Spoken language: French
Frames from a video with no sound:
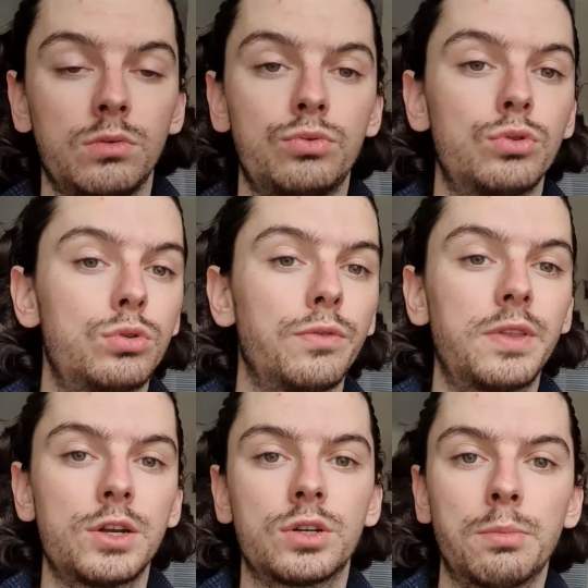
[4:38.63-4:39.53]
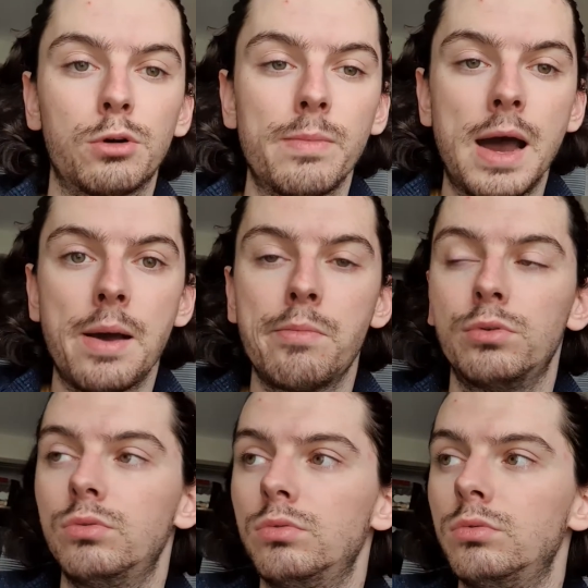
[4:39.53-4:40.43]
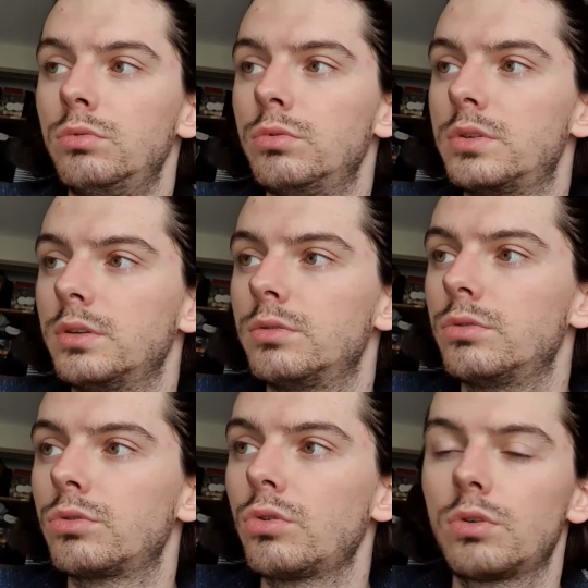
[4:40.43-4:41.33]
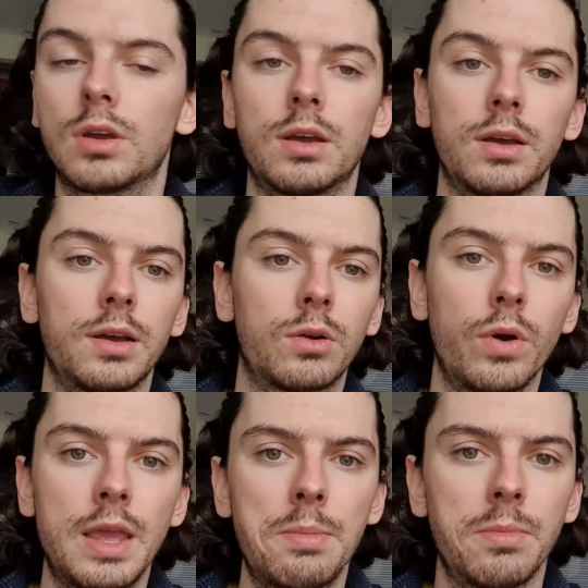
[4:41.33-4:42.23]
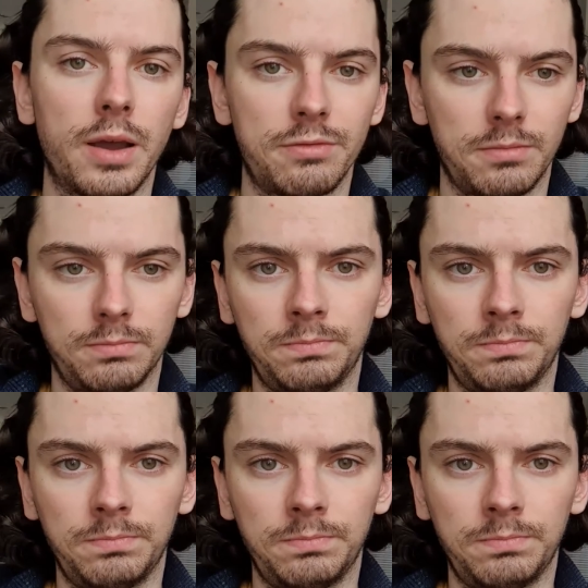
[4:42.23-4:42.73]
ce sauvetage improbable, ou ce, ce truc incroyable. Bref,